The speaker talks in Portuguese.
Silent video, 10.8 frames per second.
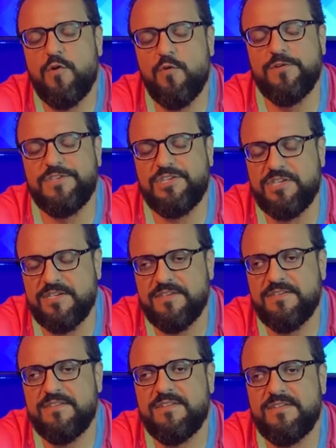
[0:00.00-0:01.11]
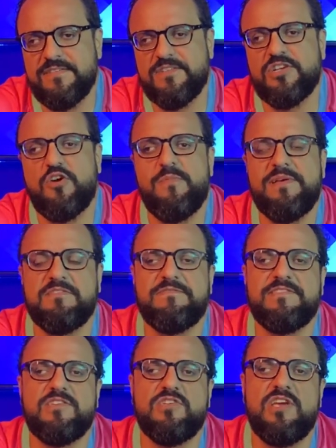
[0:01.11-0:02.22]
Hoje. Você já começa a
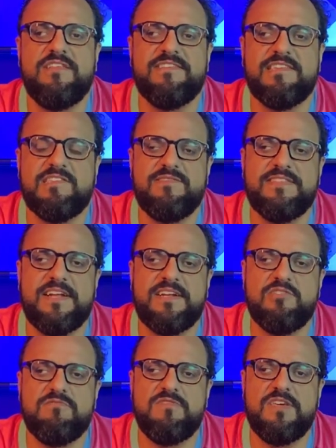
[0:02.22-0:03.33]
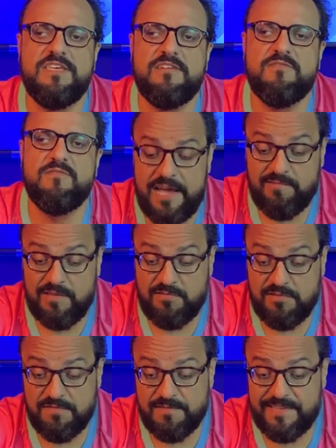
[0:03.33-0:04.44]
fazer higienização interna de veículo. É um jeito
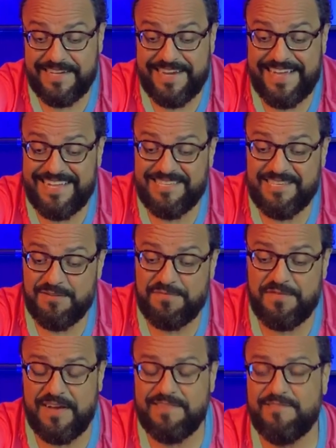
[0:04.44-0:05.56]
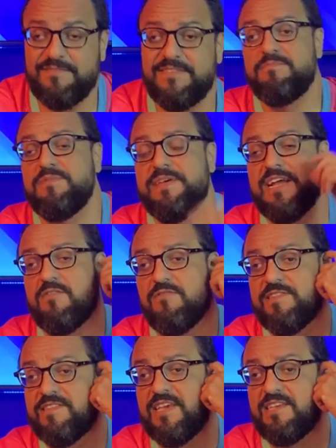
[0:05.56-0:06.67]
de você ganhar dinheiro fácil. Primeira
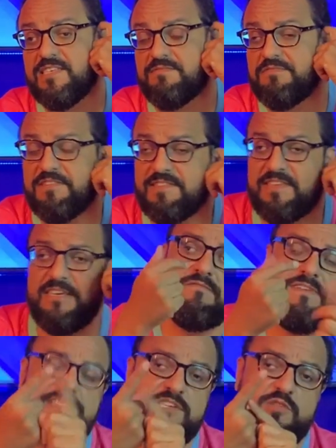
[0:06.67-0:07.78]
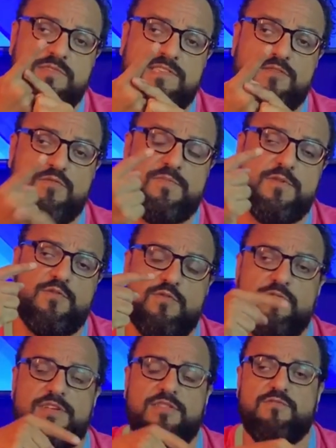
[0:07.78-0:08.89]
coisa, o que, que você vai fazer? Faz a diluição do
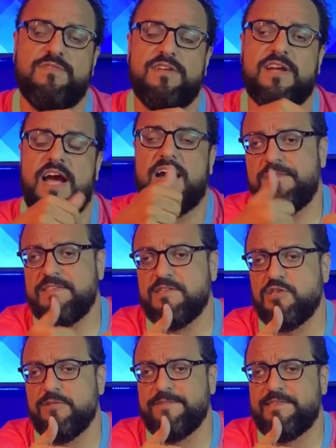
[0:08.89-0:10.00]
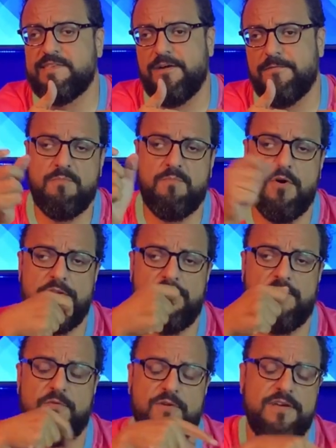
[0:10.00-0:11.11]
produto dentro do IK. Fez a diluição?
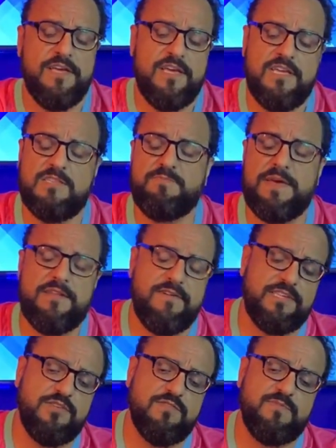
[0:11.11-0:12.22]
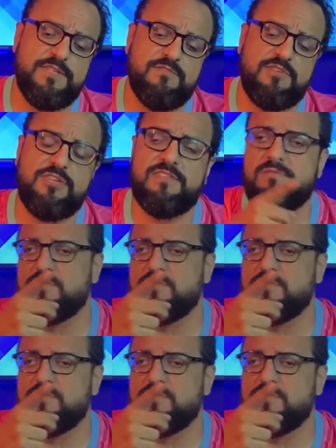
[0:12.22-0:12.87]
Borrifou. Esperou agir uns minutinhos? Lembra